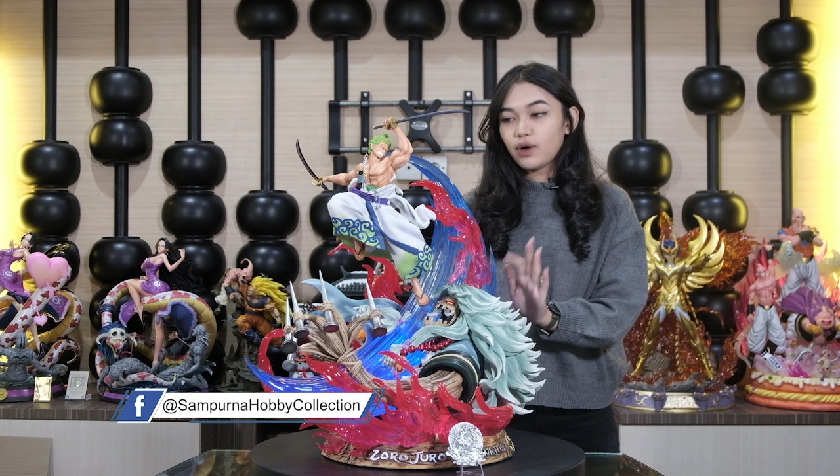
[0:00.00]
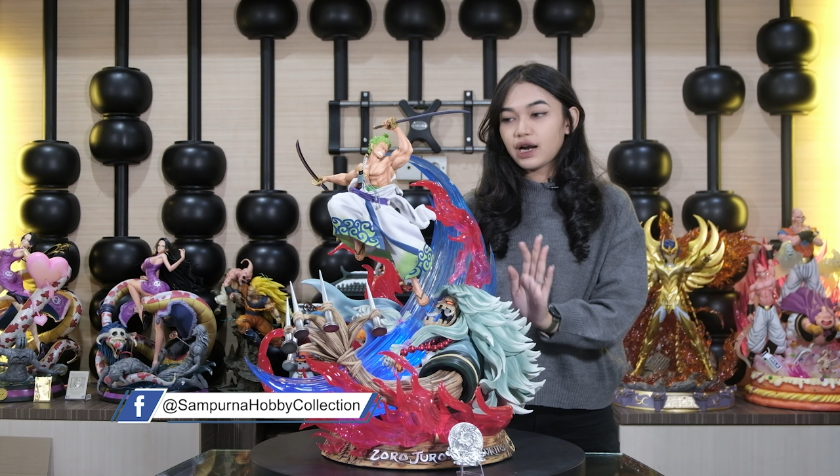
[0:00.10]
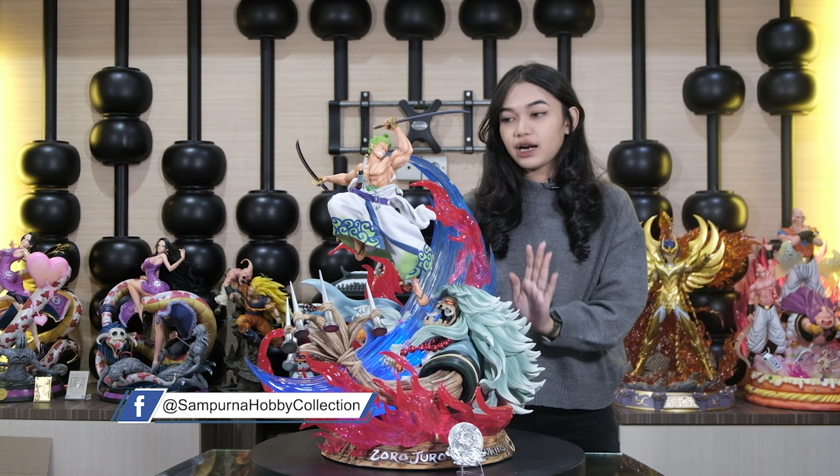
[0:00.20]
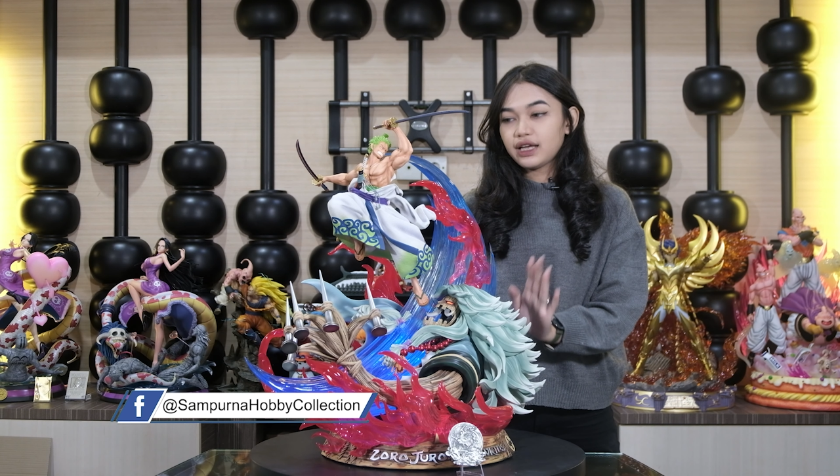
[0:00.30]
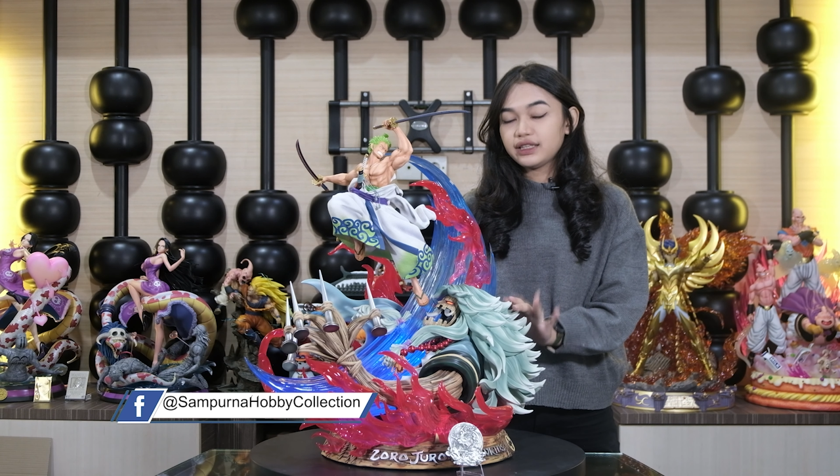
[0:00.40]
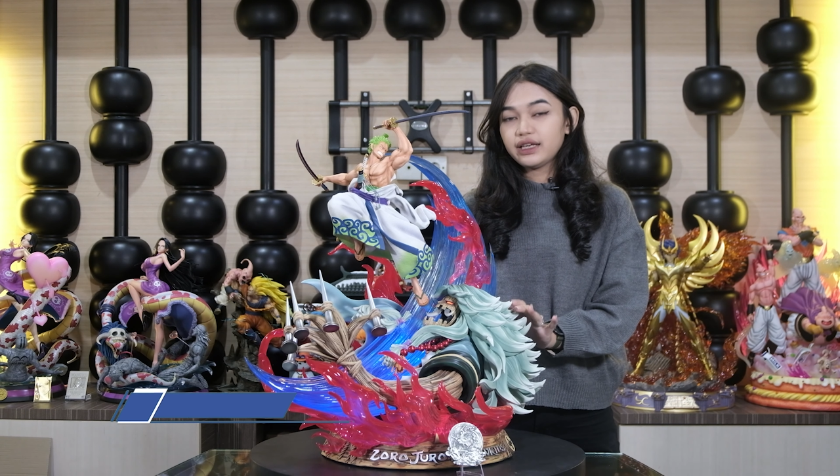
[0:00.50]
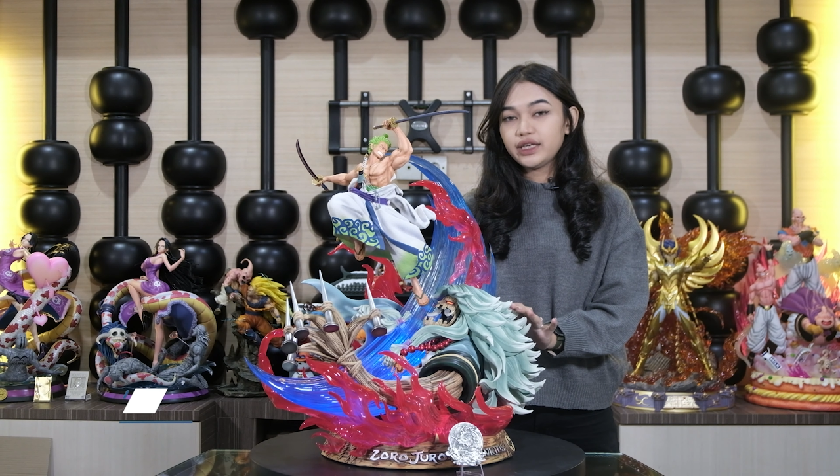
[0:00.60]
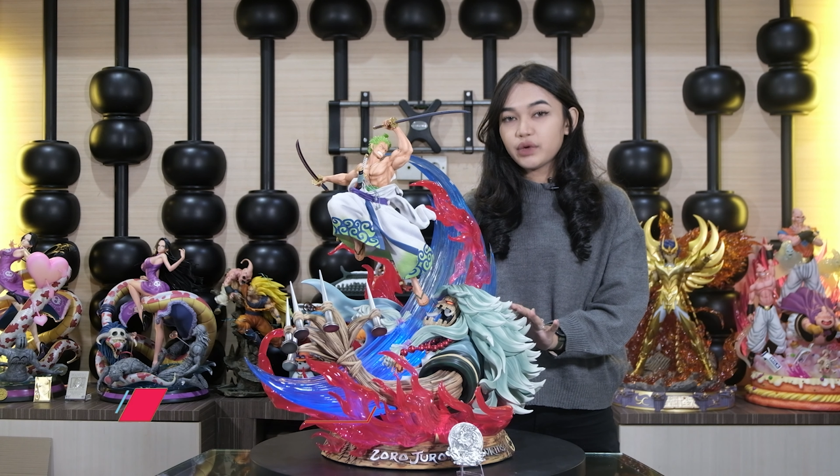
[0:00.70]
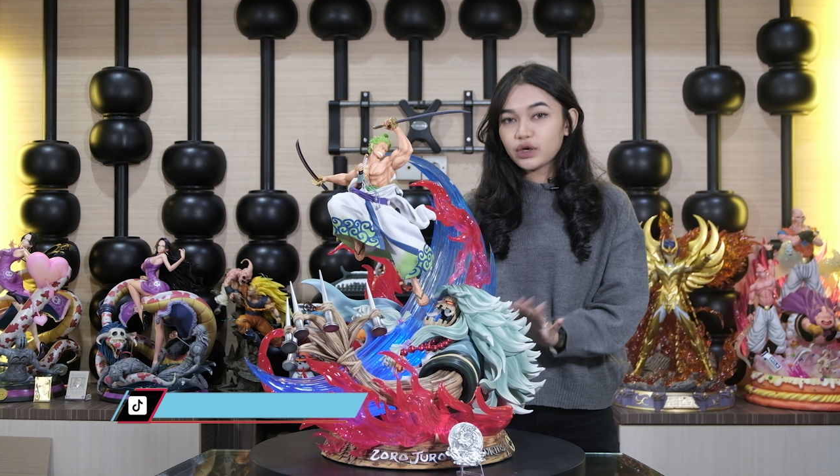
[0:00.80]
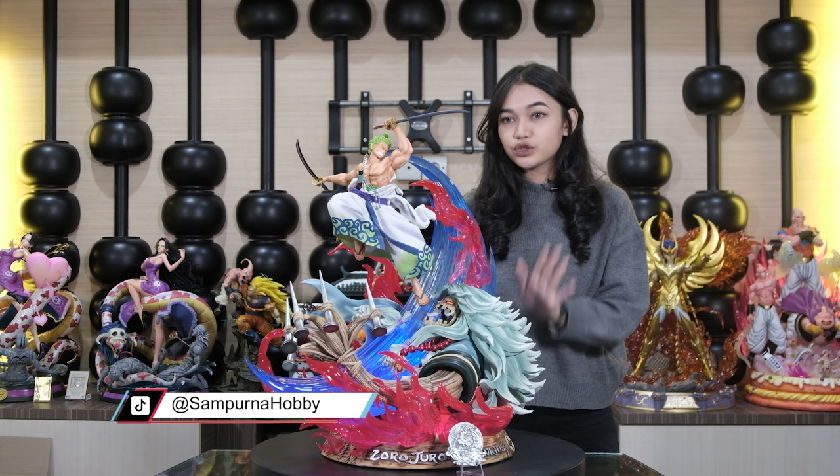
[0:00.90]

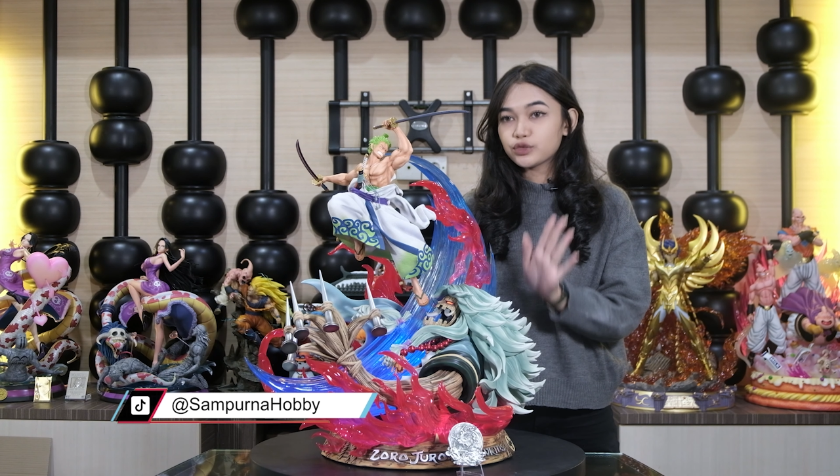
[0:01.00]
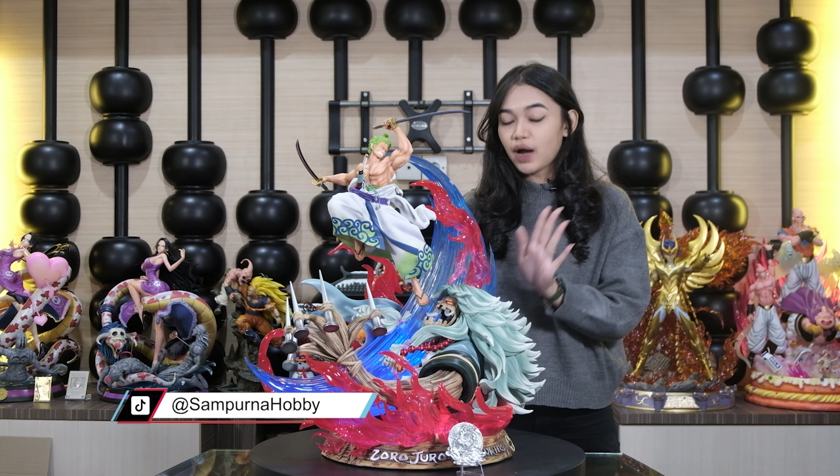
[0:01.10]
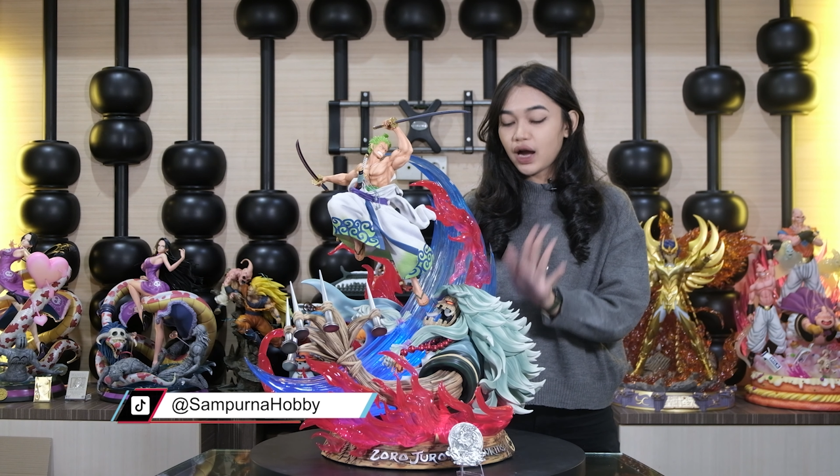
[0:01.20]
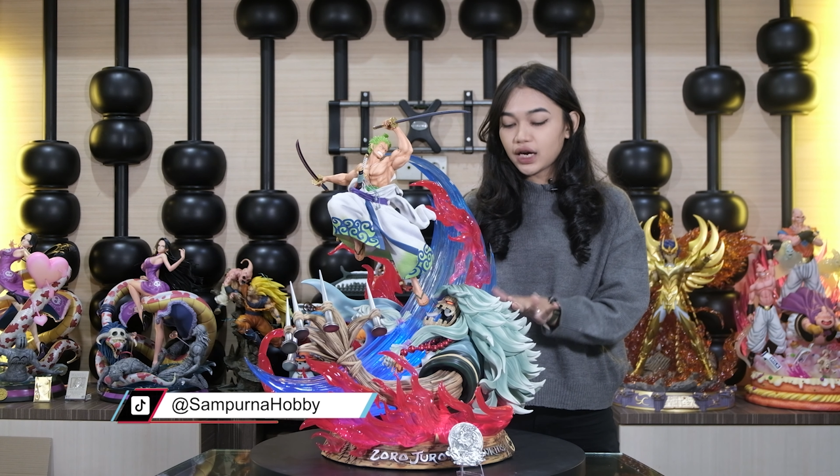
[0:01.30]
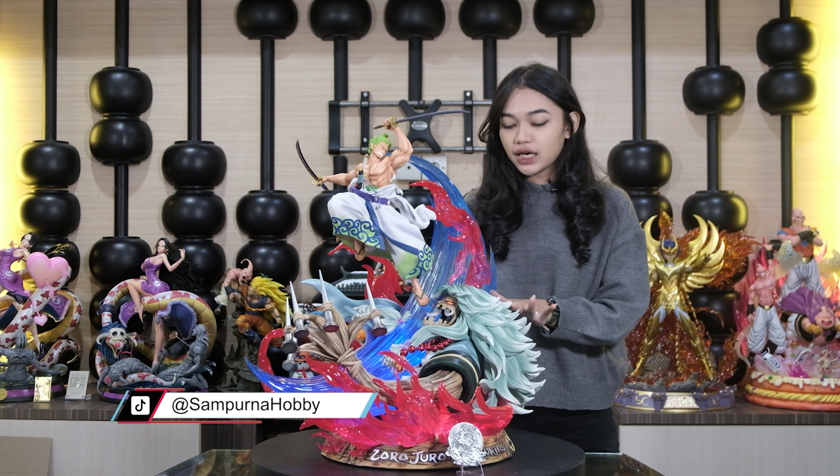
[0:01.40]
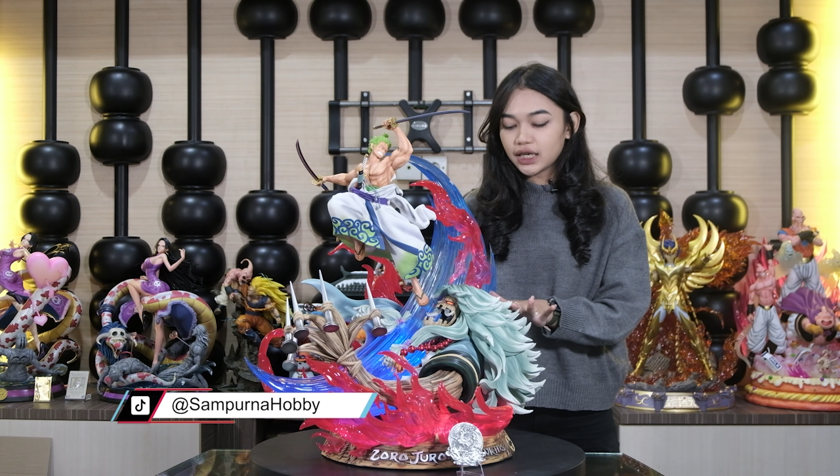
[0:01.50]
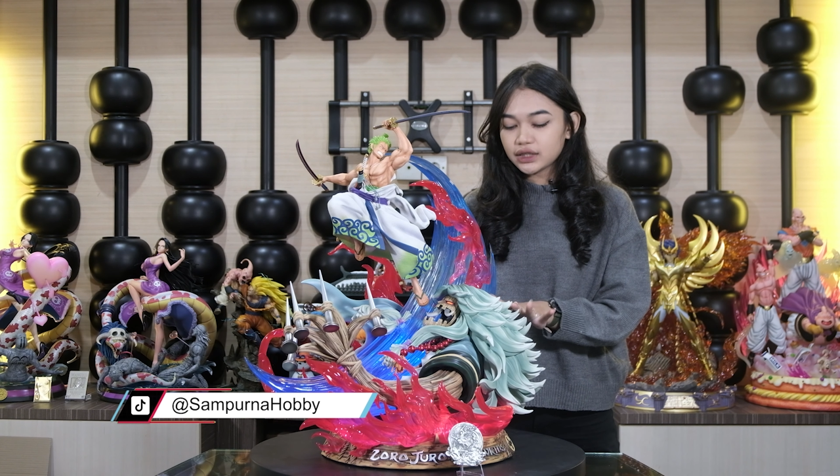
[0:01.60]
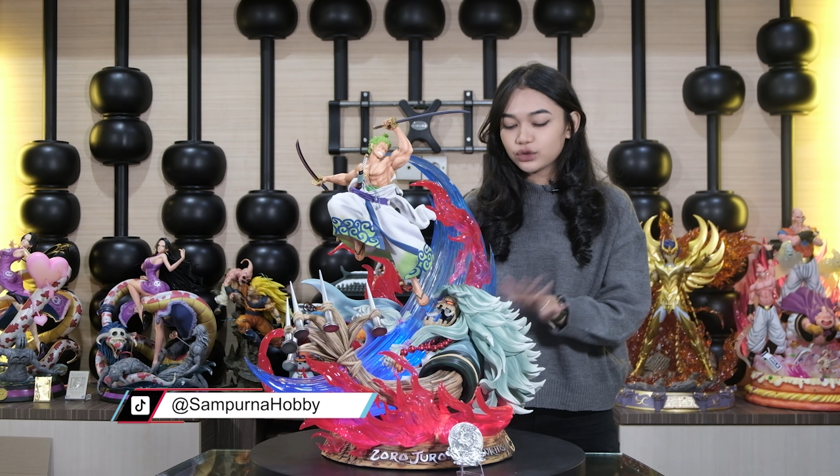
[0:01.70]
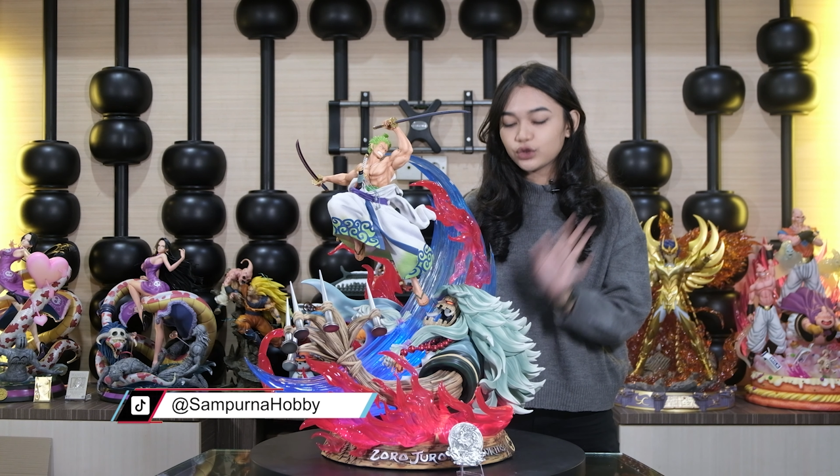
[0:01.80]
warnanya ini bagus banget.